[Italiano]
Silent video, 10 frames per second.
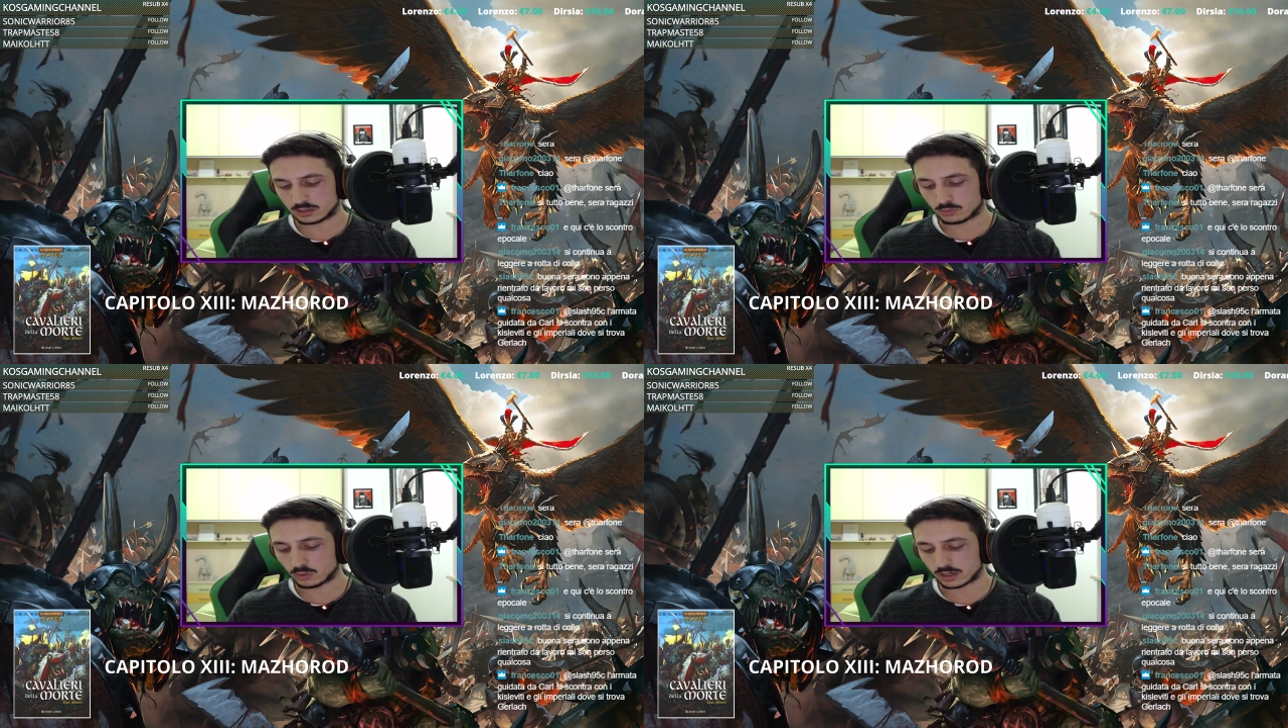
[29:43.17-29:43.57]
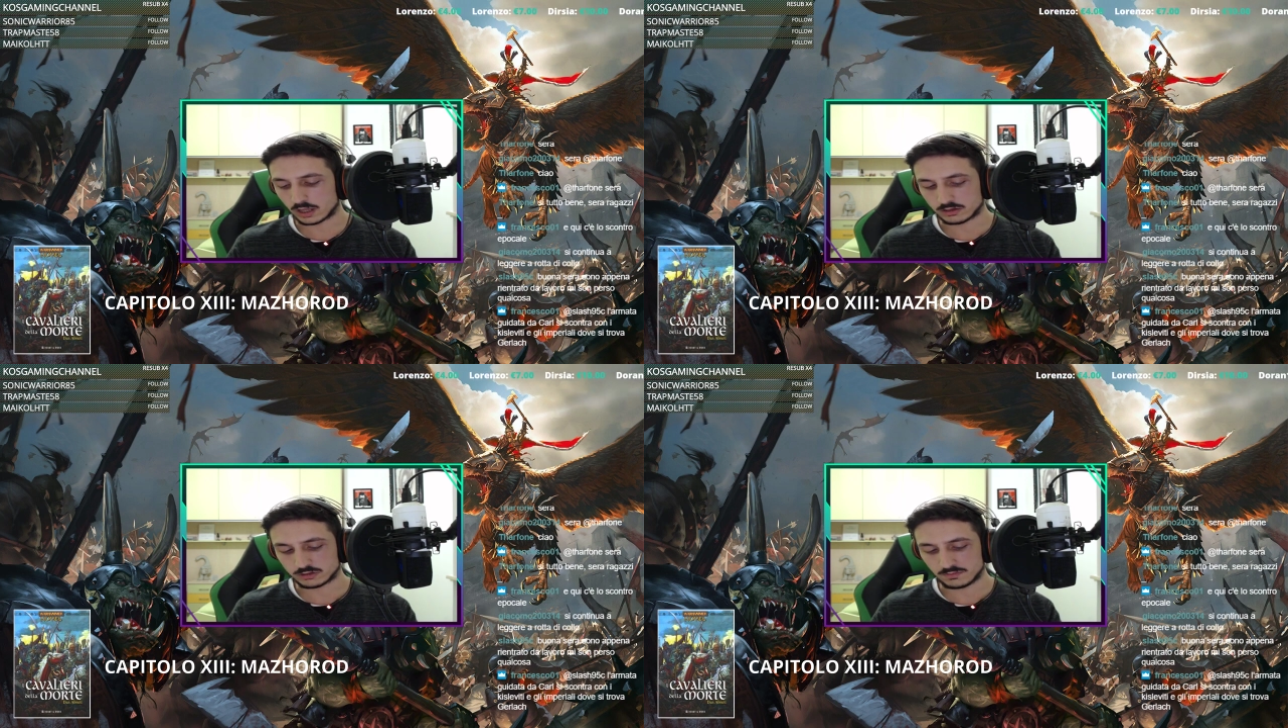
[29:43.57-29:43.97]
Kurgan
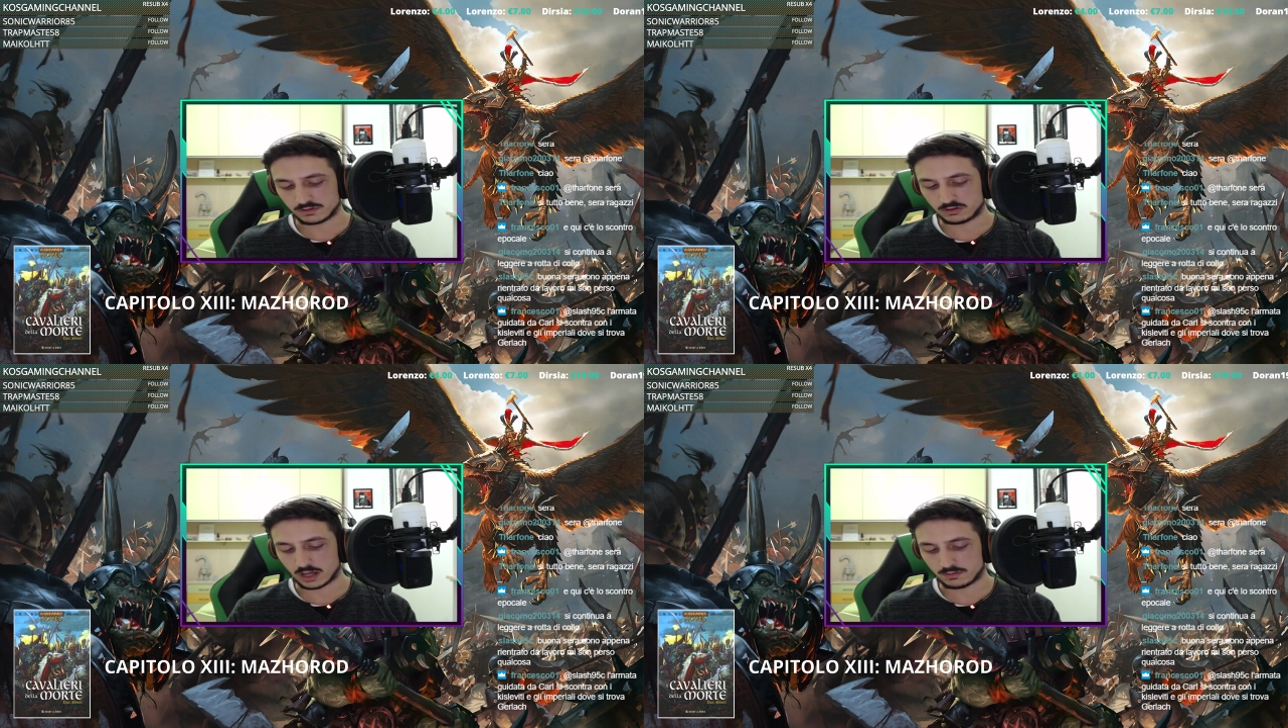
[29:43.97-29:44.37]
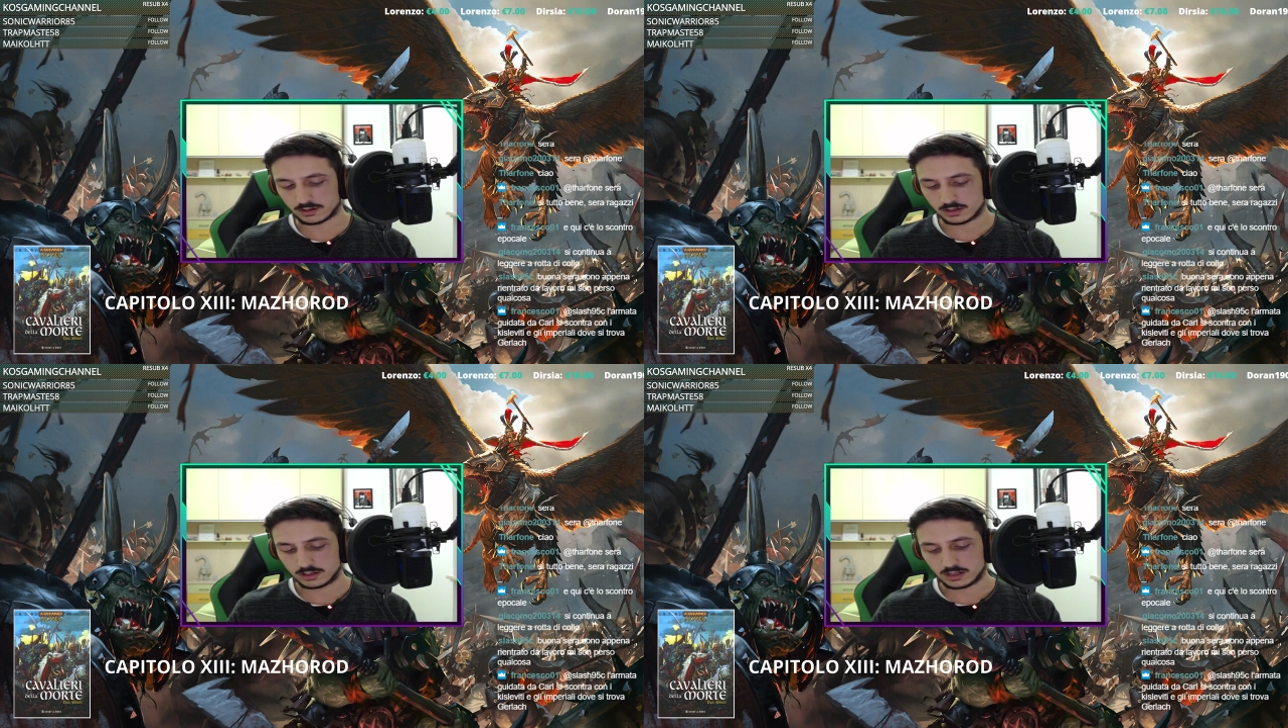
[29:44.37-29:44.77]
che si
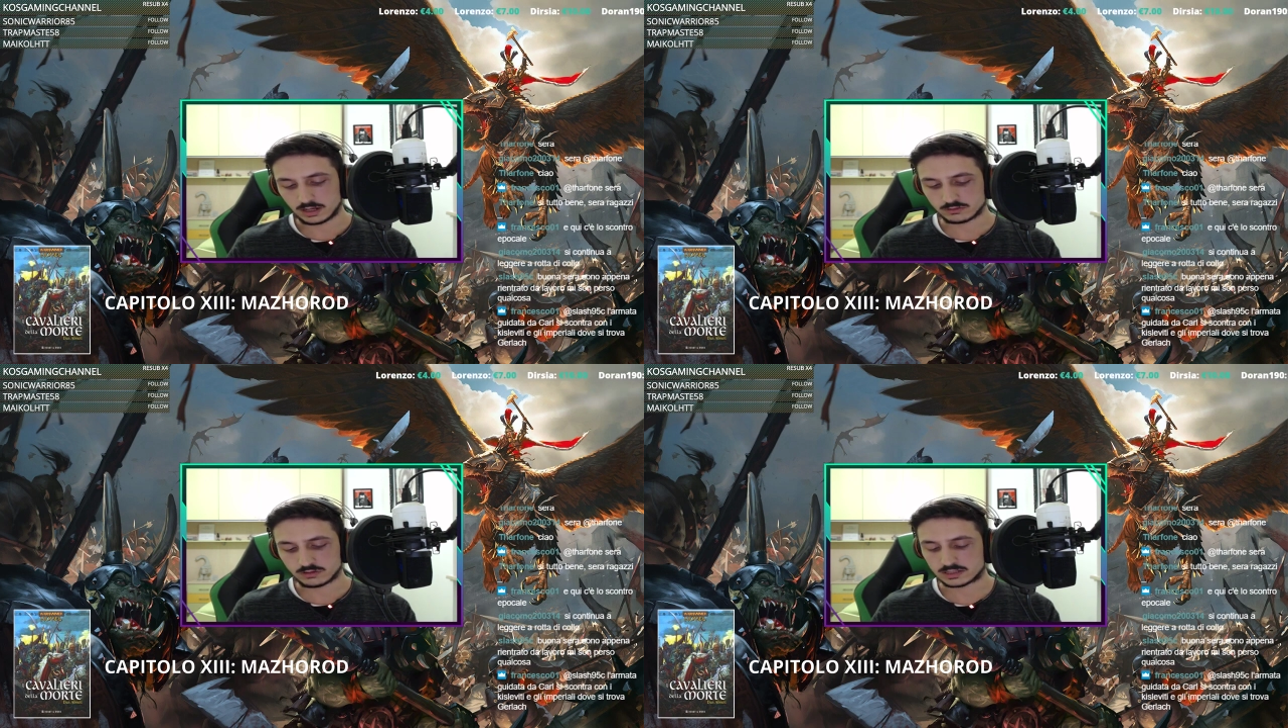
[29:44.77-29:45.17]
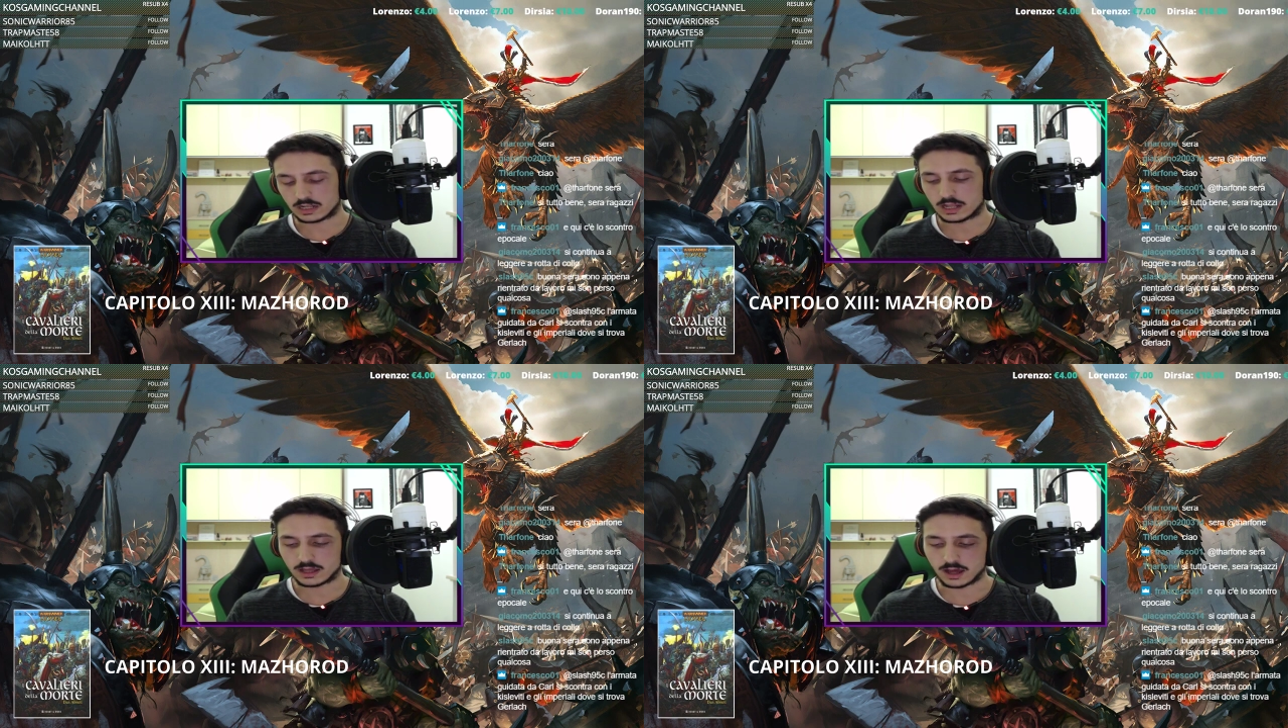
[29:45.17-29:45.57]
avvicinava lanciata
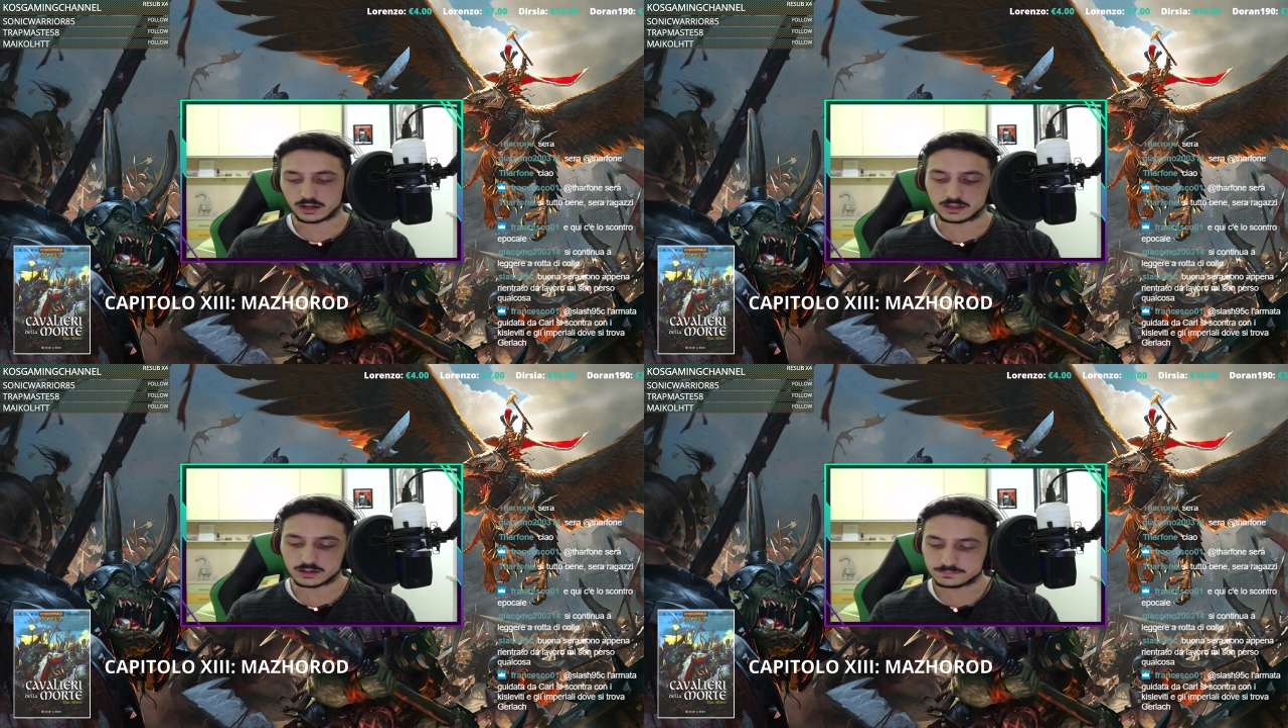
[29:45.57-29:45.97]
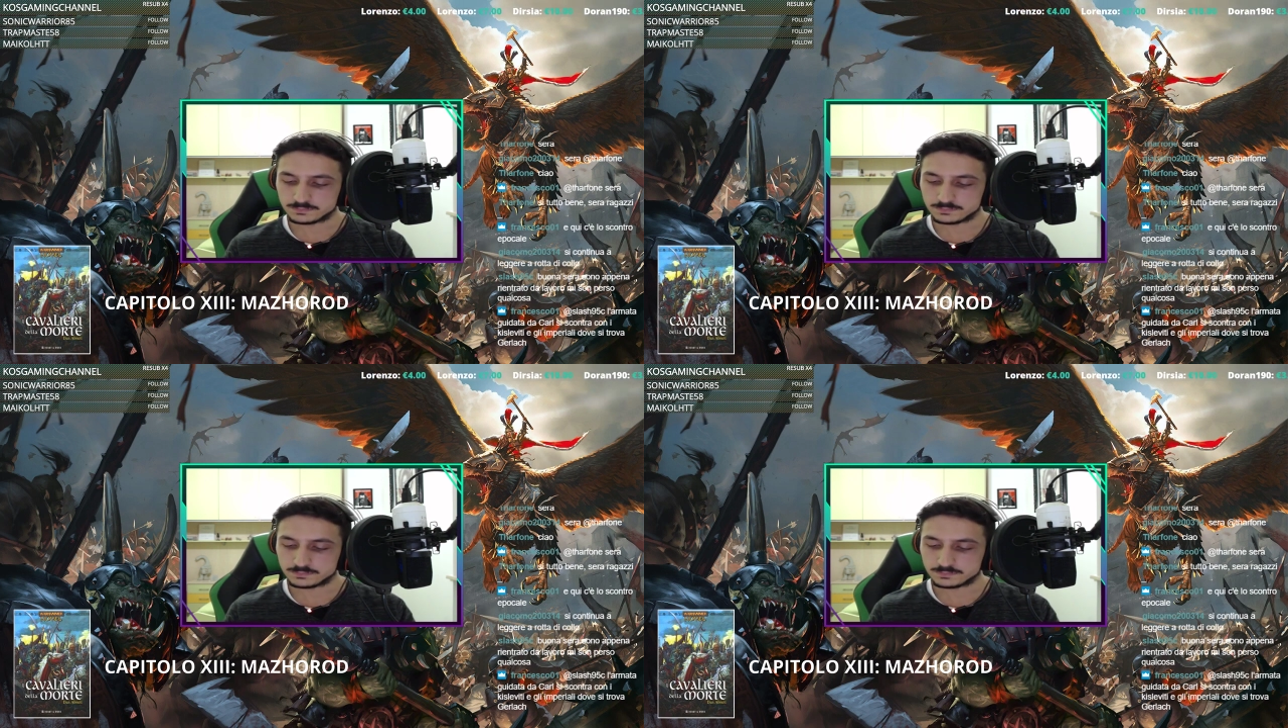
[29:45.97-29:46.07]
alla carica.